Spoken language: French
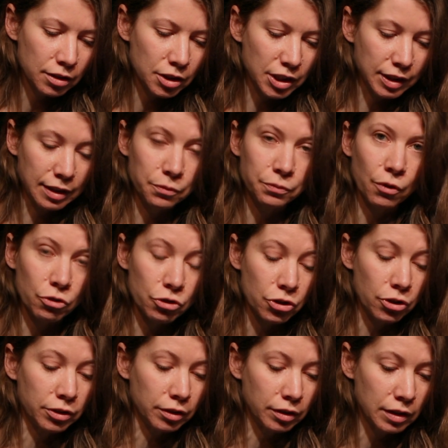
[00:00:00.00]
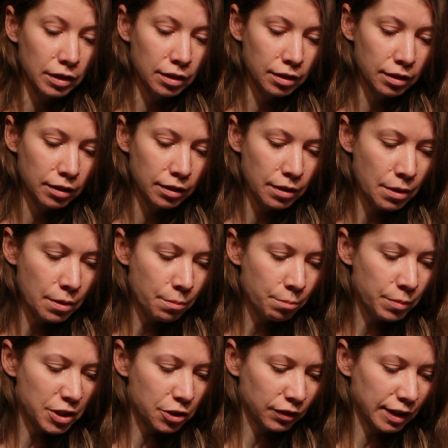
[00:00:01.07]
J'étais fort jeune,
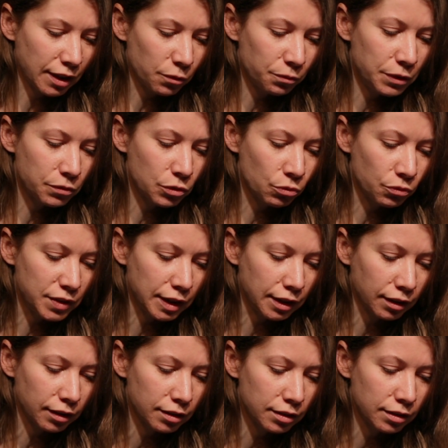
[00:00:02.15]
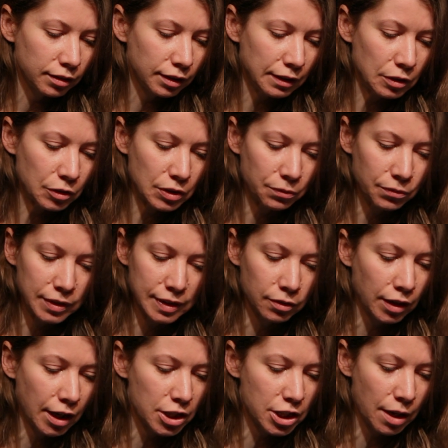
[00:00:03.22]
mais j'en ai un vif souvenir qui ne
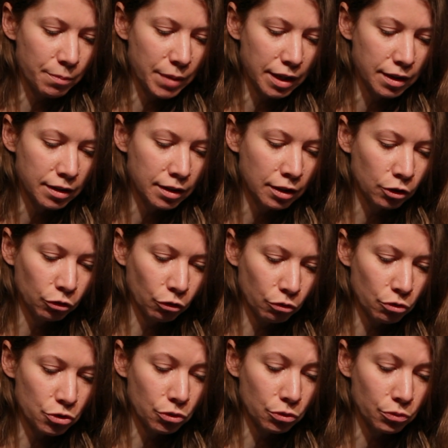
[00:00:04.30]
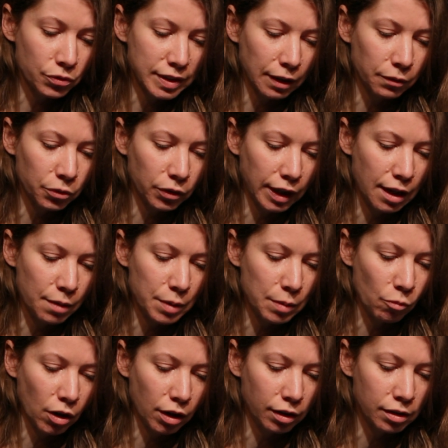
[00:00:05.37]
s'effacera jamais tant que je conserverai la
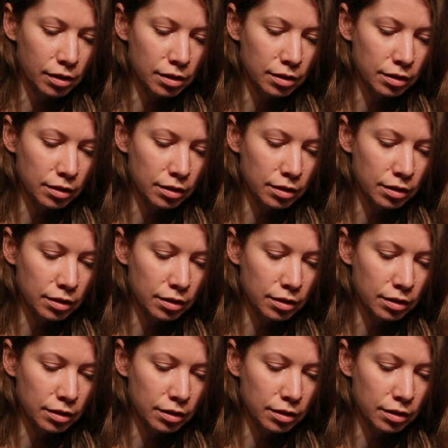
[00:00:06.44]
mémoire.